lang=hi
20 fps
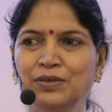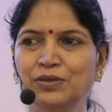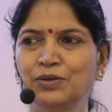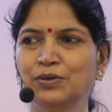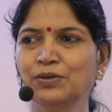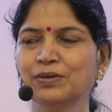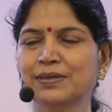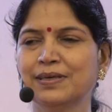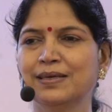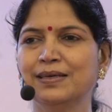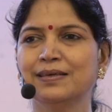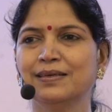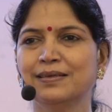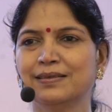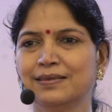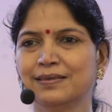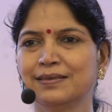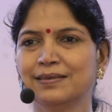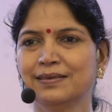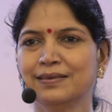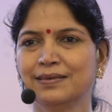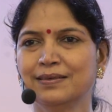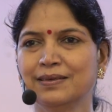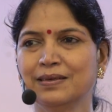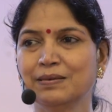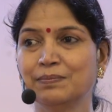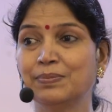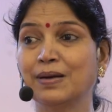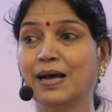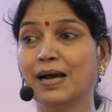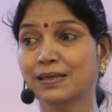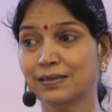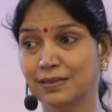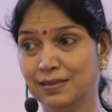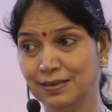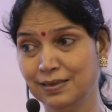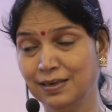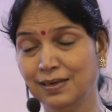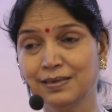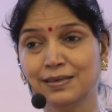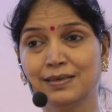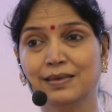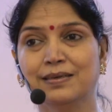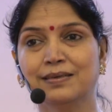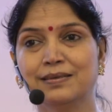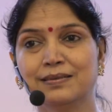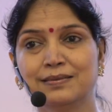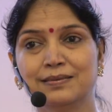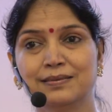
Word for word: क्योंकि प्रार्थना का